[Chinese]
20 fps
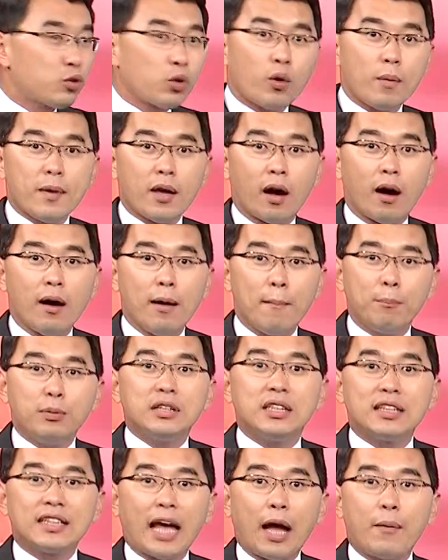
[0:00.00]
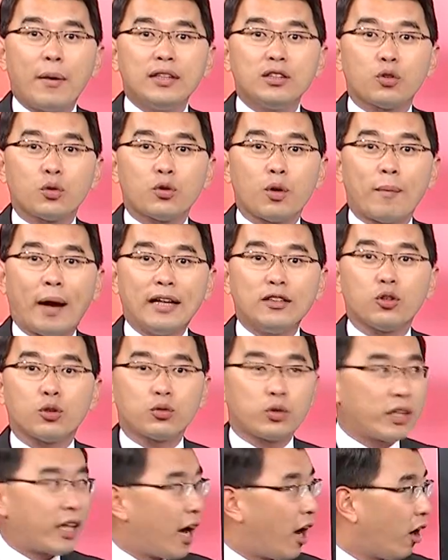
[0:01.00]
说过没有？不仅台湾总统马英九
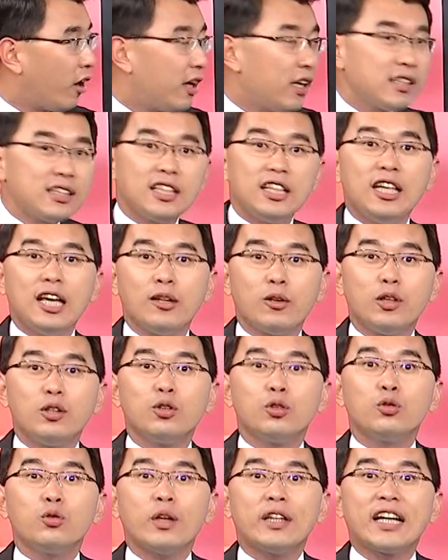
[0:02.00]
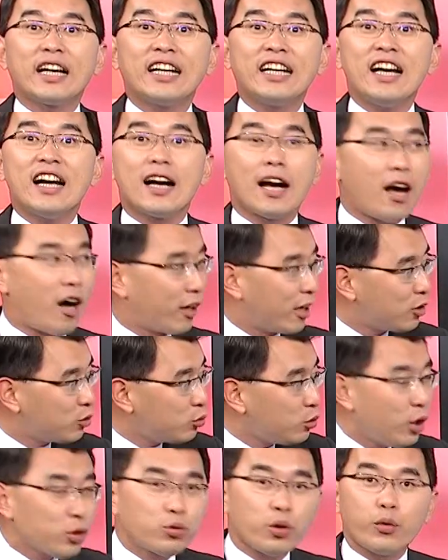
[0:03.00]
睡得好，其实耶伦睡得更好，你看
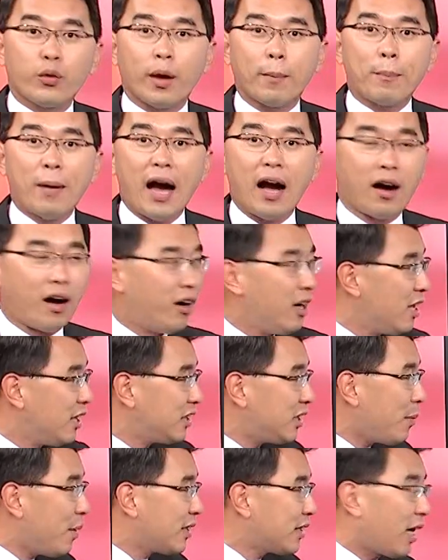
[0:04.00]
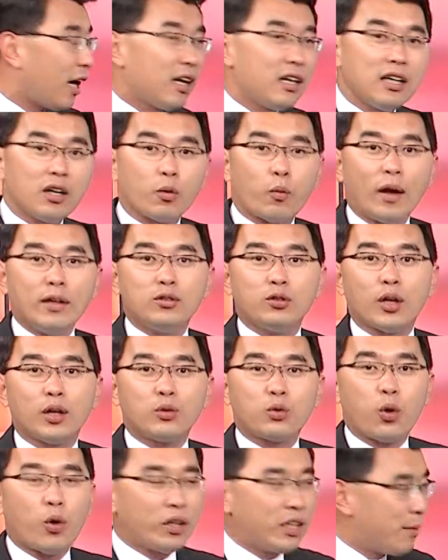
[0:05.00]
越睡越胖啊，基本上完
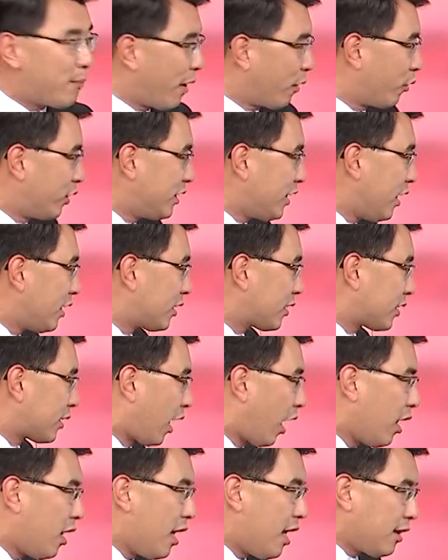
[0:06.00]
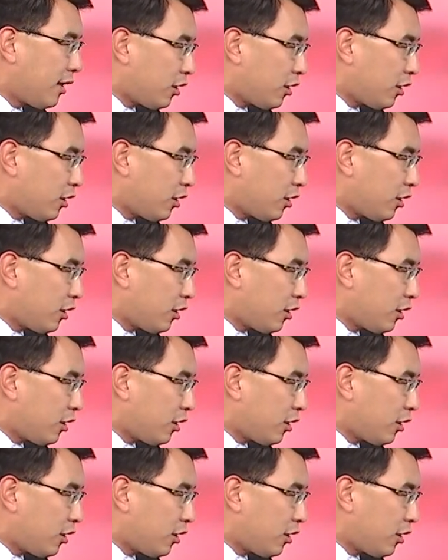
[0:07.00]
全脱离美国现实啊。